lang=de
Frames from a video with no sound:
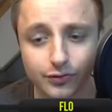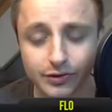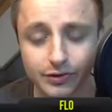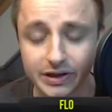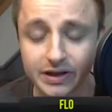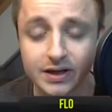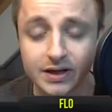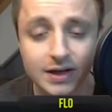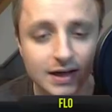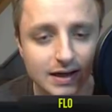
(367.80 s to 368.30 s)

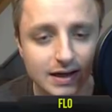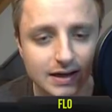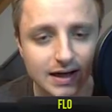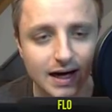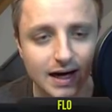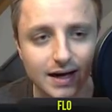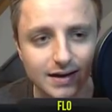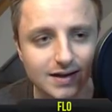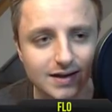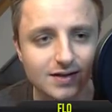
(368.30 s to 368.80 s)
free.
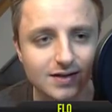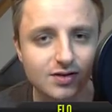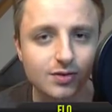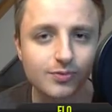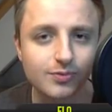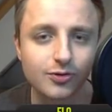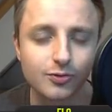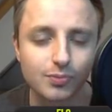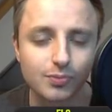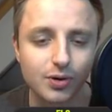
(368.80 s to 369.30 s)
Gerade jetzt zum
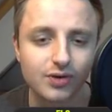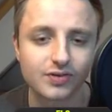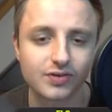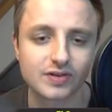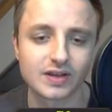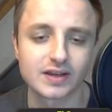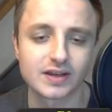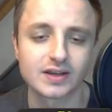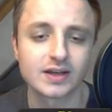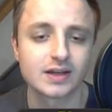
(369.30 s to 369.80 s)
Food
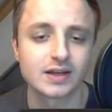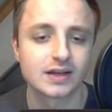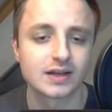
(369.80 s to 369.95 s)
Birthday,